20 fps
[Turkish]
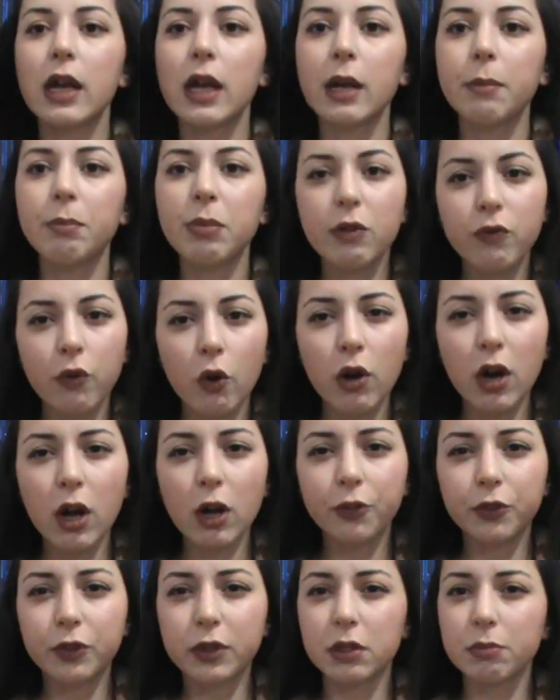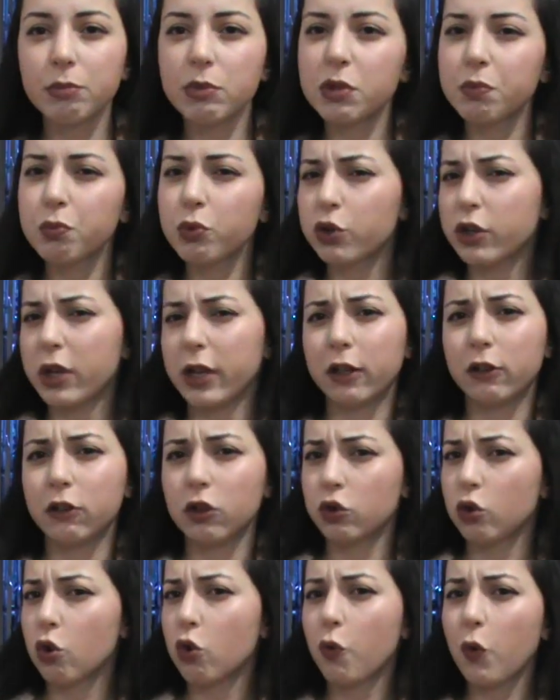Before after'ımız bu
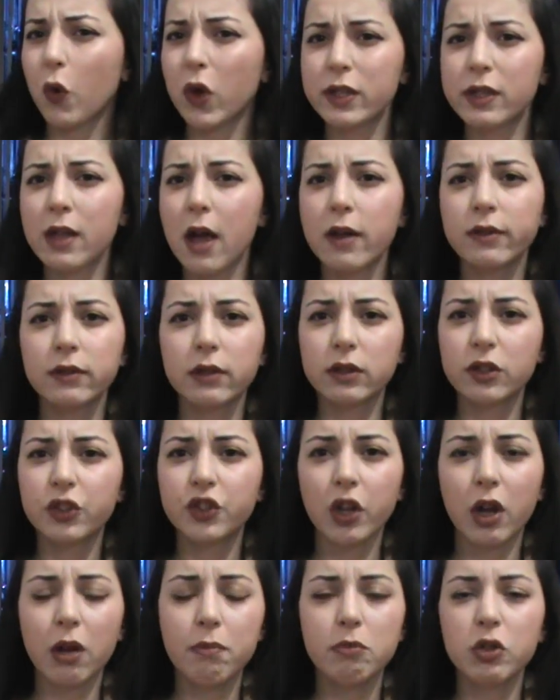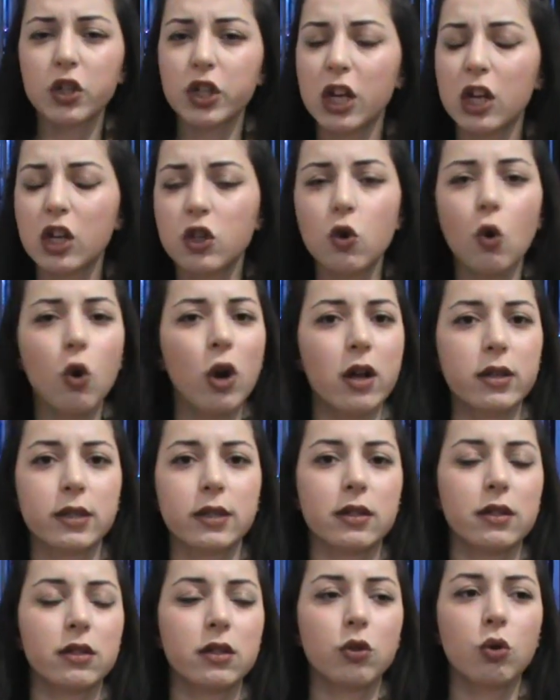şekilde. Çok fazla anlatacağım bir şey yok
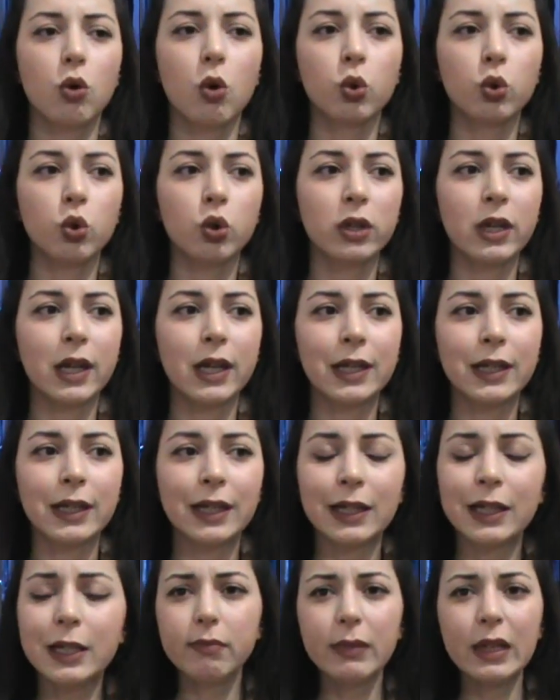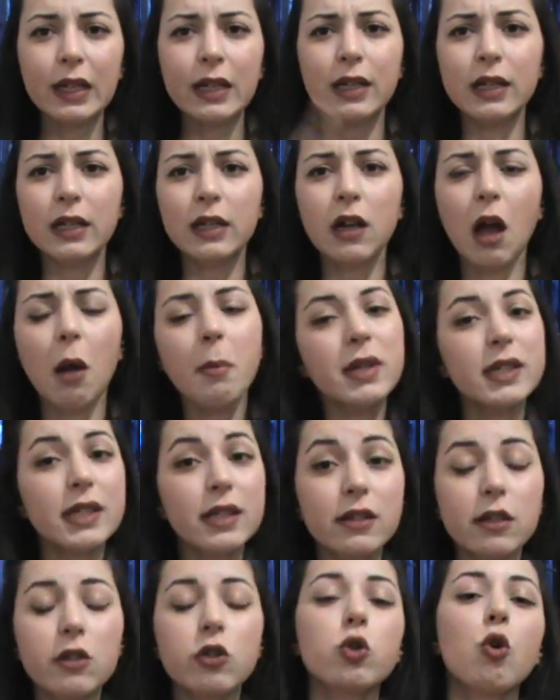aslında konuyla ilgili. Ee, ama
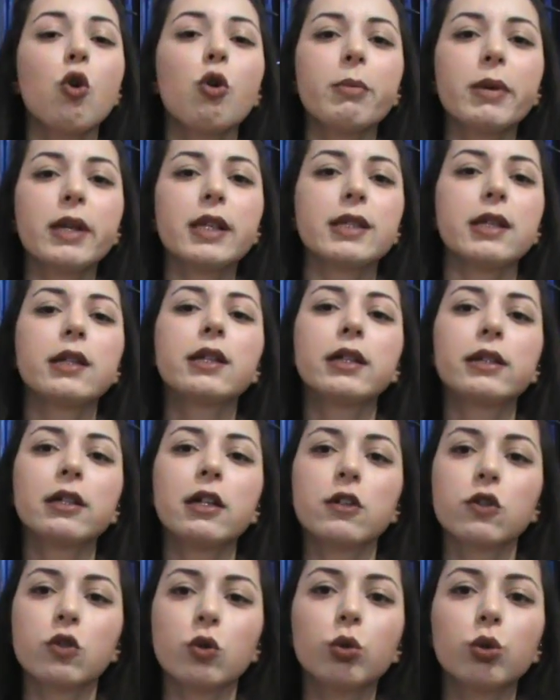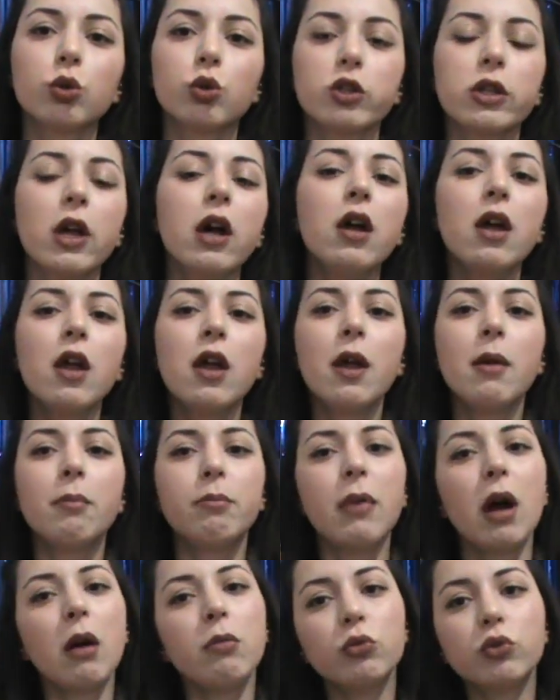sizin sormak istedikleriniz olursa
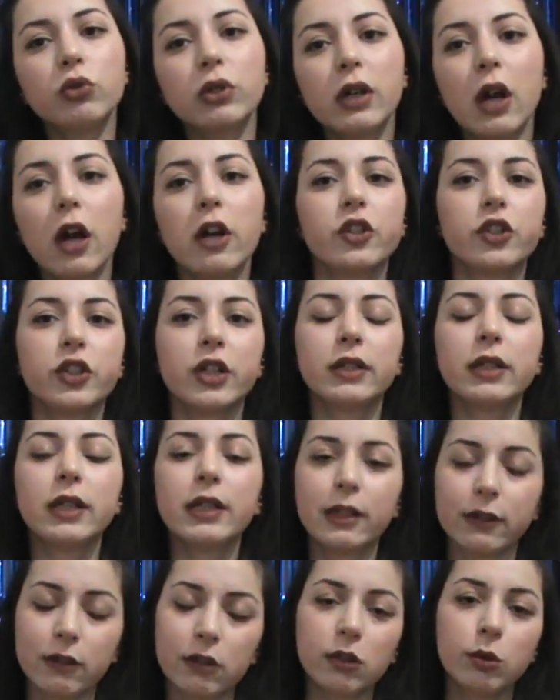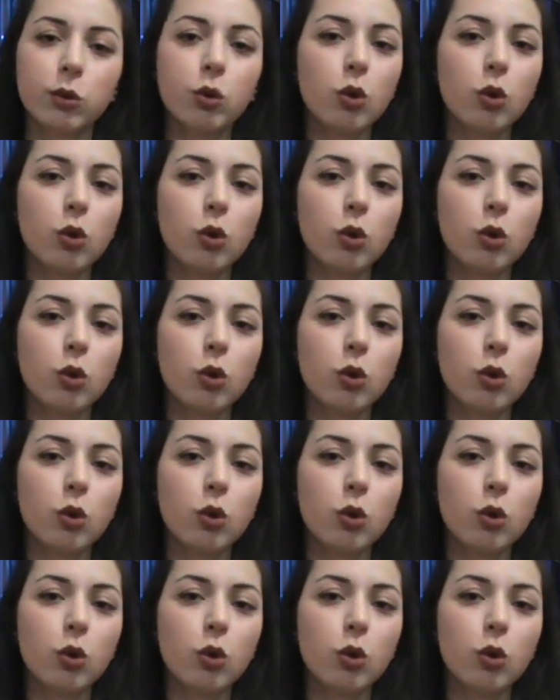ben bunları aşağıda yanıtlıyor